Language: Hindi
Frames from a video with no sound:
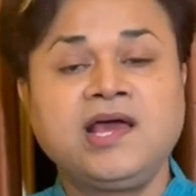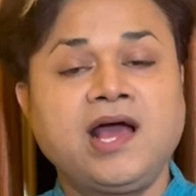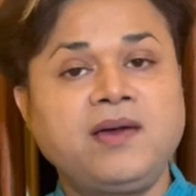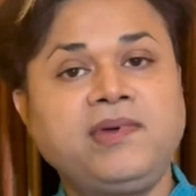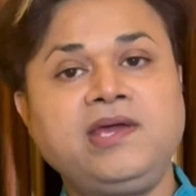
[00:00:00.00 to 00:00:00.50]

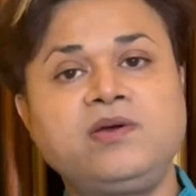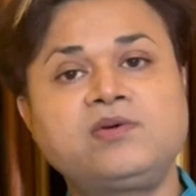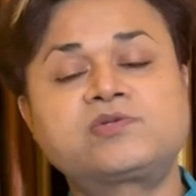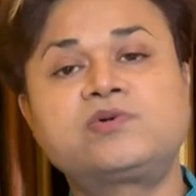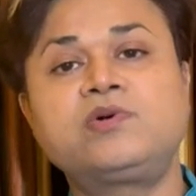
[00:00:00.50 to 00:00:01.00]
हमें
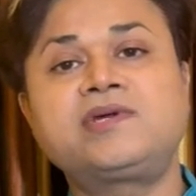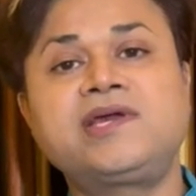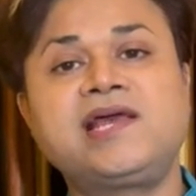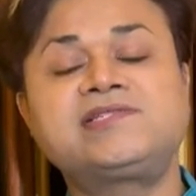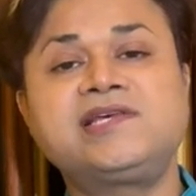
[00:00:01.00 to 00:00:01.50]
उसको
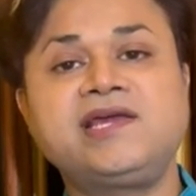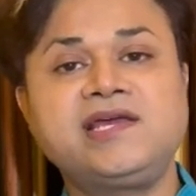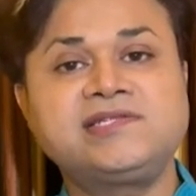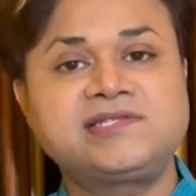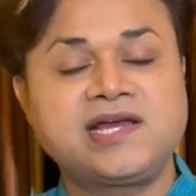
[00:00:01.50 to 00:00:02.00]
कैसे
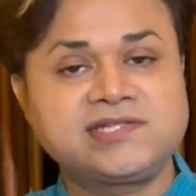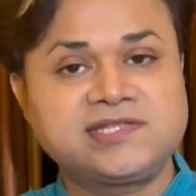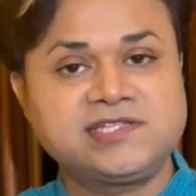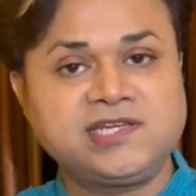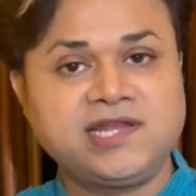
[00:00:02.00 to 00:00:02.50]
इस ढंग
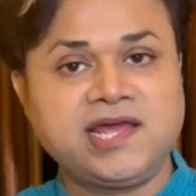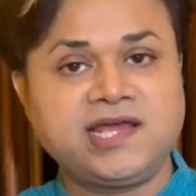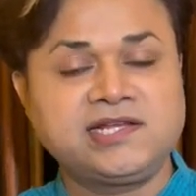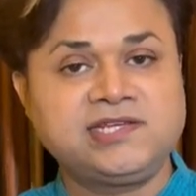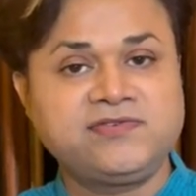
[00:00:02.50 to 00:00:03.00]
से जीना है
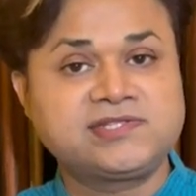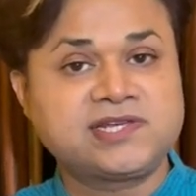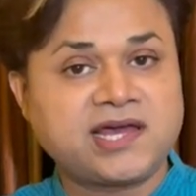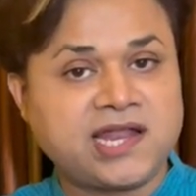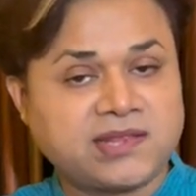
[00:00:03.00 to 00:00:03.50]
कि जीवन
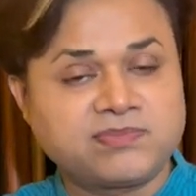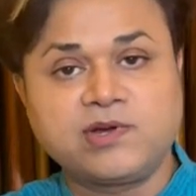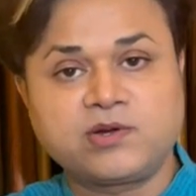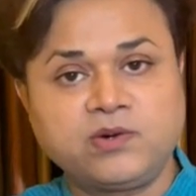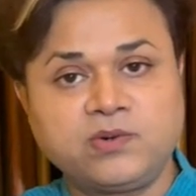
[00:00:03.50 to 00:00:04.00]

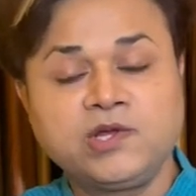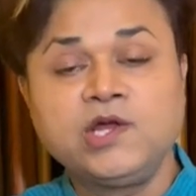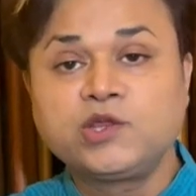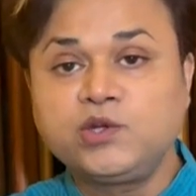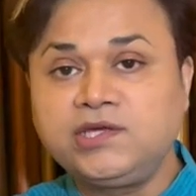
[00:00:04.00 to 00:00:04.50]
सकारात्मक हो
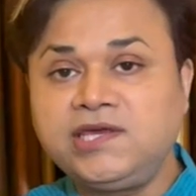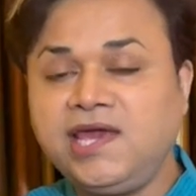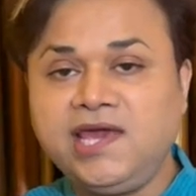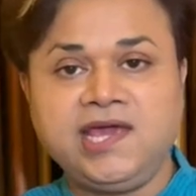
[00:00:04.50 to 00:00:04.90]
तो ये